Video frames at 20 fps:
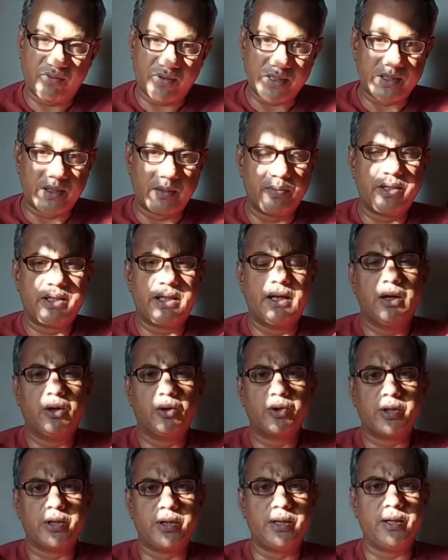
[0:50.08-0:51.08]
ফারজানা
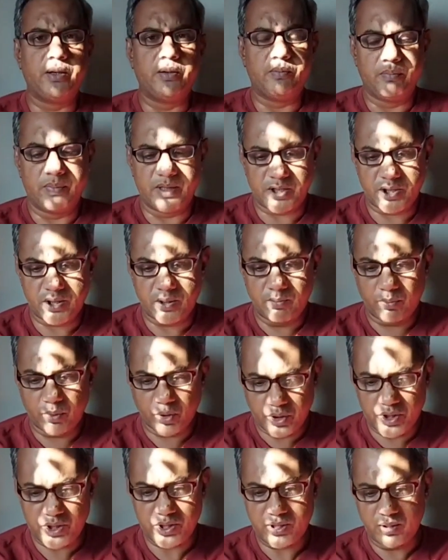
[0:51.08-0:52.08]
মিথিলাও তিনি বেশ
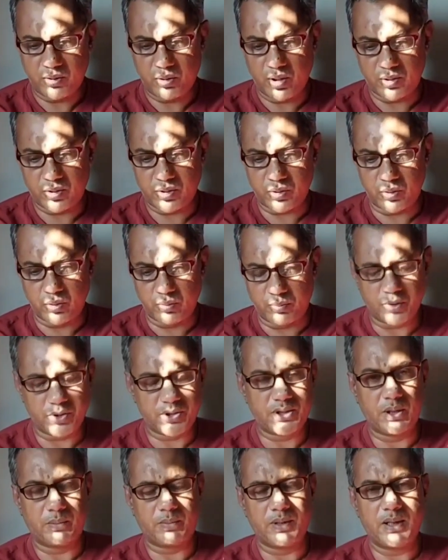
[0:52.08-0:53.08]
প্রতিষ্ঠিত একজন
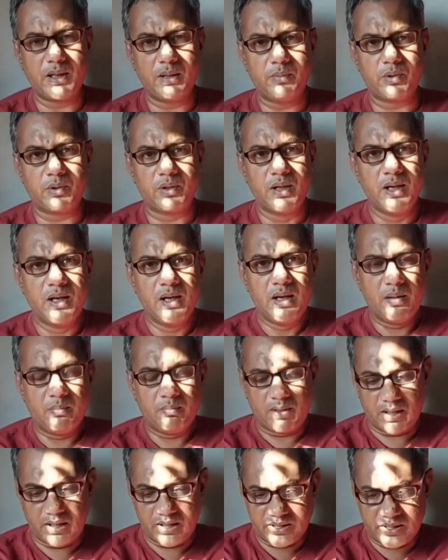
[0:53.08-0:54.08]
উপস্থাপিকা এবং
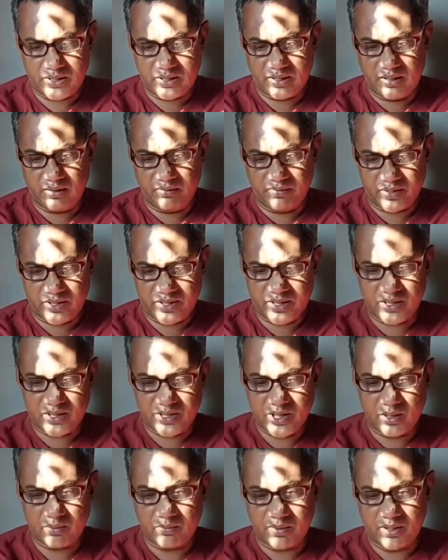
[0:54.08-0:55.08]
বাংলাদেশের টেলিভিশন
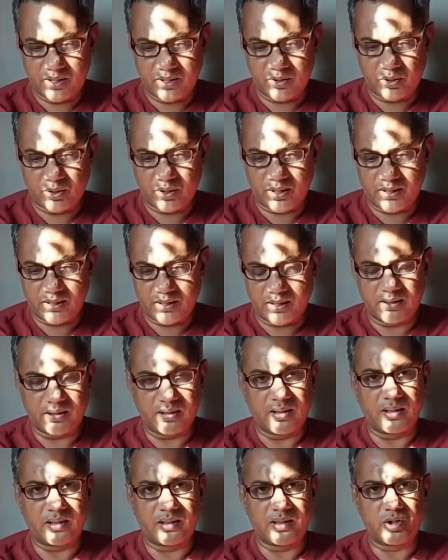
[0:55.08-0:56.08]
সাংবাদিকতায়
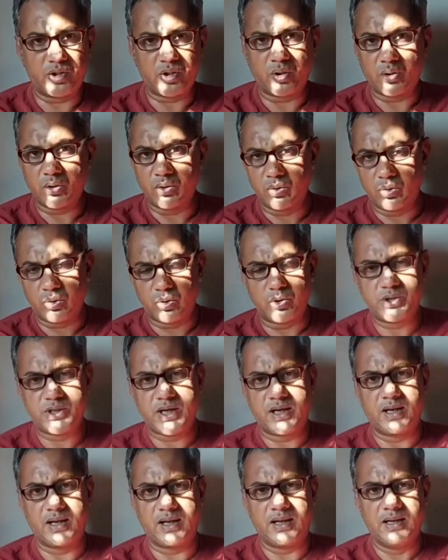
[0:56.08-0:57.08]
তাদের একটি স্বতন্ত্র
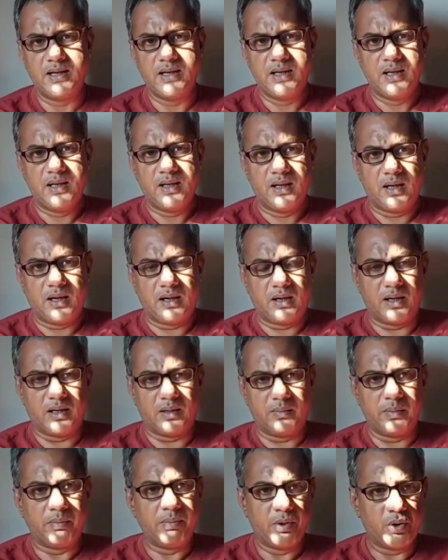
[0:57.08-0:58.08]
জায়গা
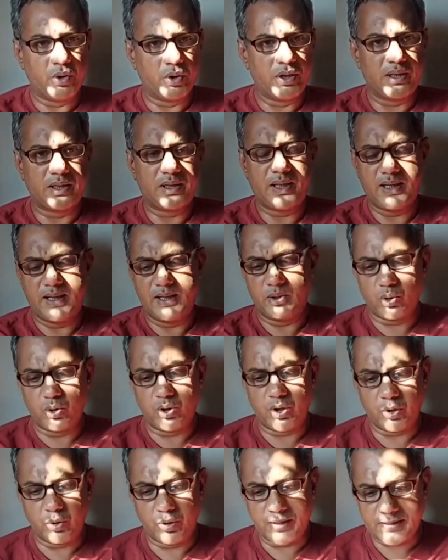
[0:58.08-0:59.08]
বিভিন্ন দিক থেকেই
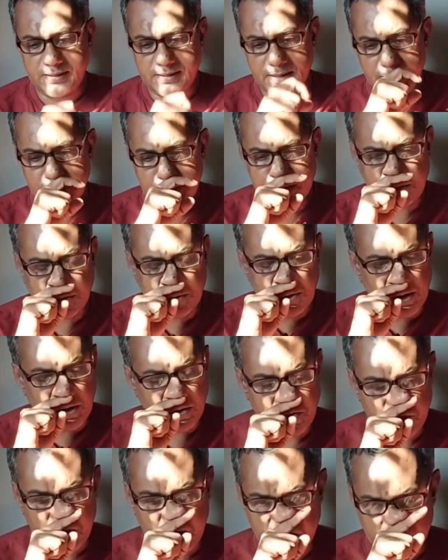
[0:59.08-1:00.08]
তৈরি হয়েছে যত
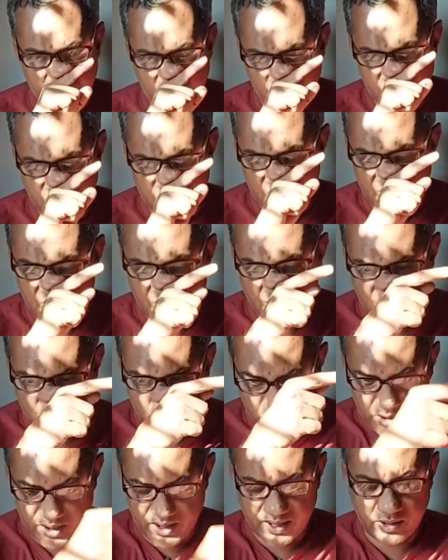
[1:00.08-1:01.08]
আলোচনা সমালোচনায়
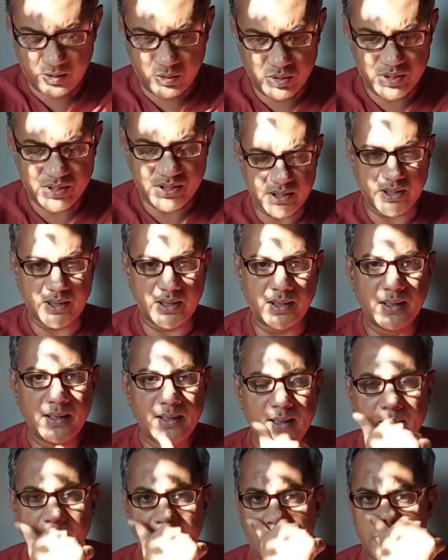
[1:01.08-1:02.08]
হোক না কেন নিজেদের
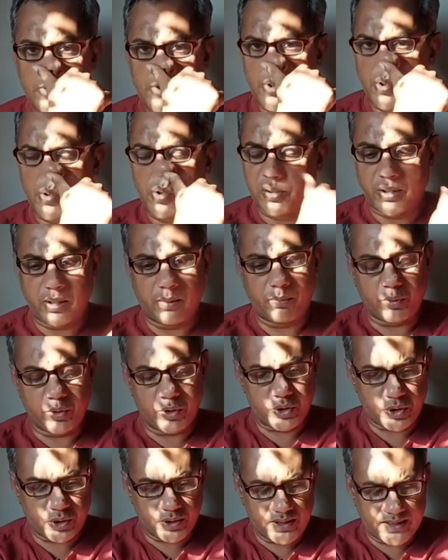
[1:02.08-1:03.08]
যোগ্যতার
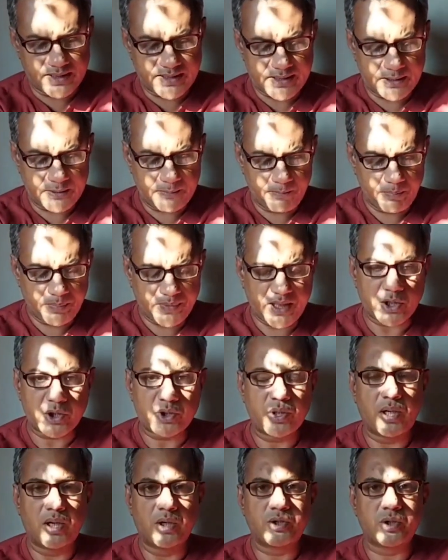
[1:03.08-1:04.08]
পরিচয় দিয়েছেন তার
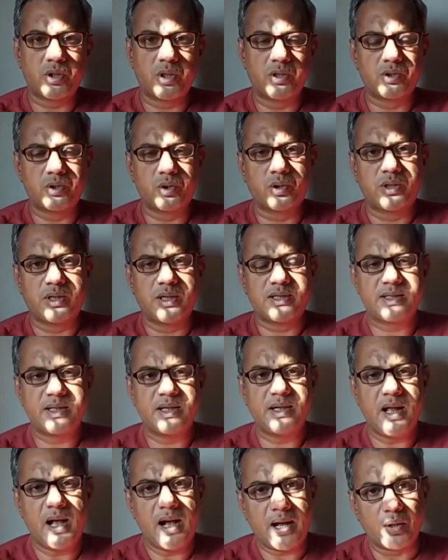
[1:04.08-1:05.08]
সঙ্গে আলোচনায় যোগ
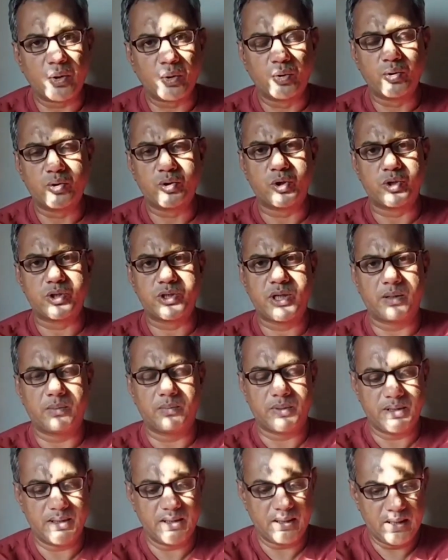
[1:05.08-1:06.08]
দিয়েছেন আরও দুজন
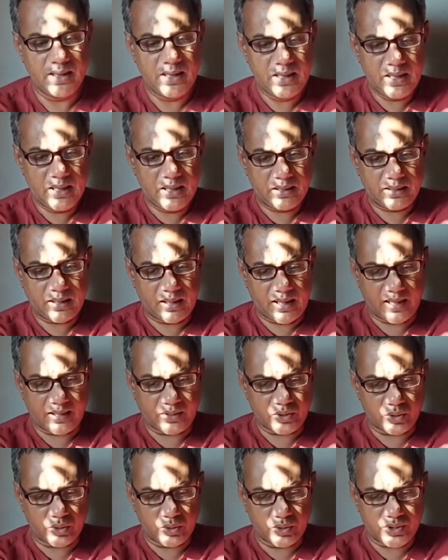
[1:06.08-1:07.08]
সাংবাদিক তারা
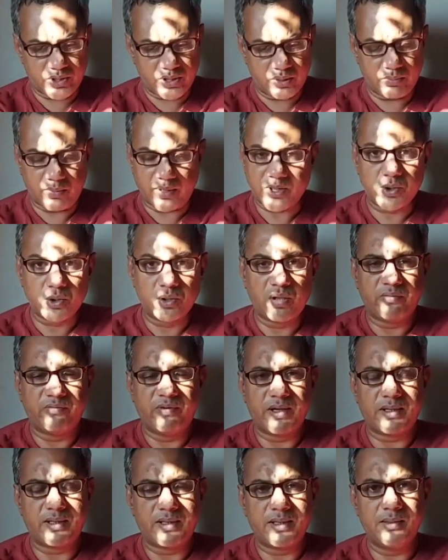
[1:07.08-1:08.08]
একজন হচ্ছেন মাসুদা
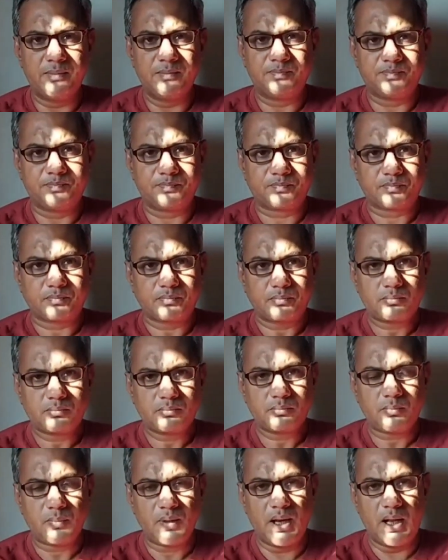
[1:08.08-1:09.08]
ভাট্টি
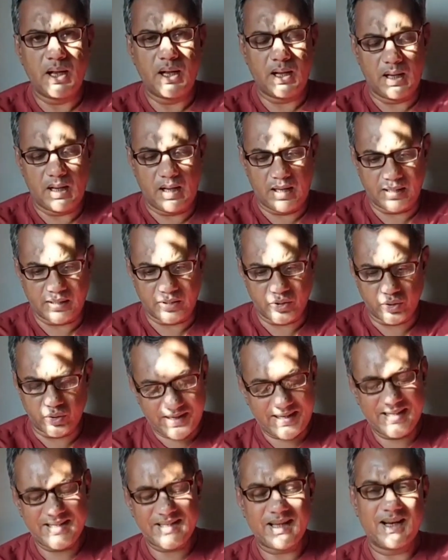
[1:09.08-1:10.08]
আরেক
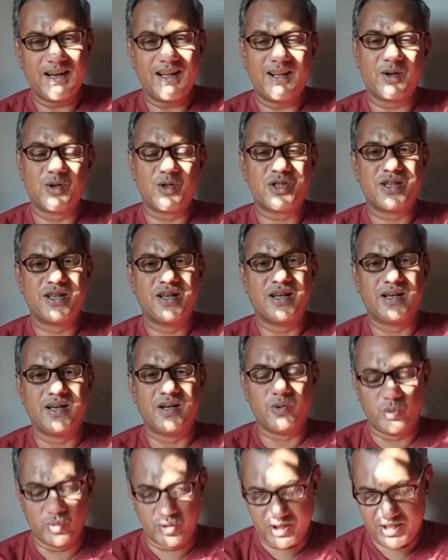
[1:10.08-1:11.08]
ঘরটি ছাড়া আরও ছিলেন
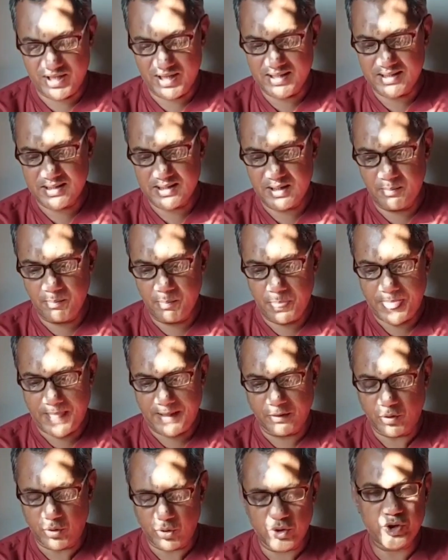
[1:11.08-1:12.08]
উদিশা ইসলাম
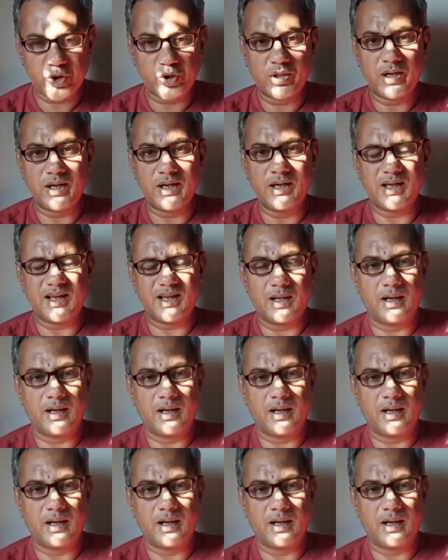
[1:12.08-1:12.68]
দুজনই